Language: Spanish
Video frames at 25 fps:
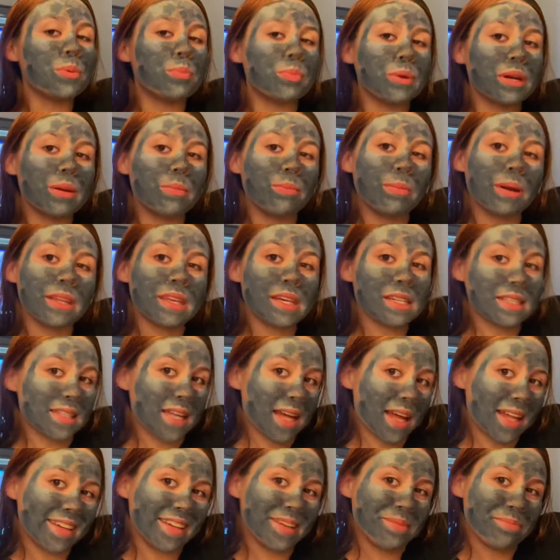pueden ver ya
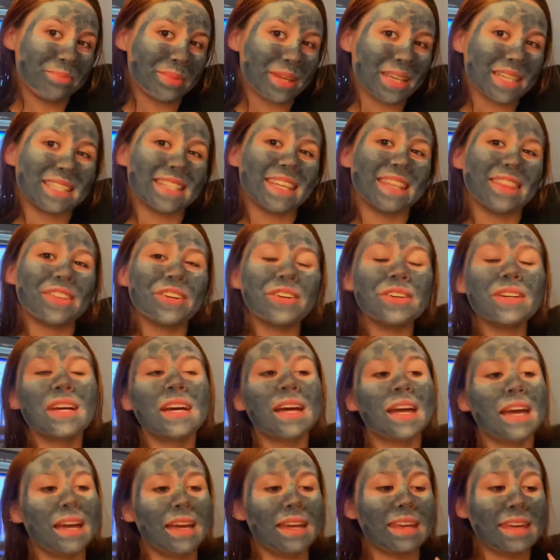está limpiecito.
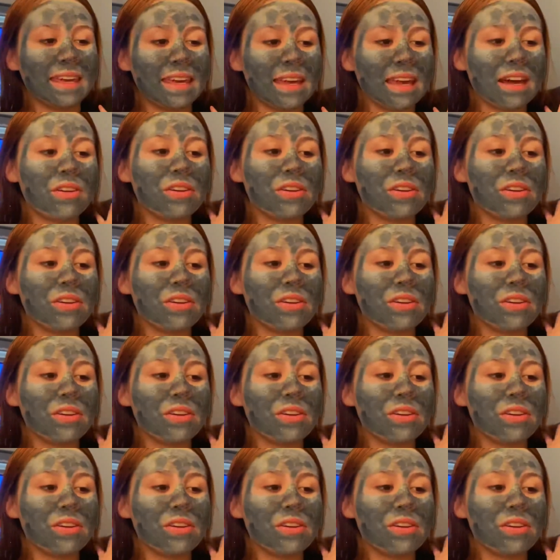Y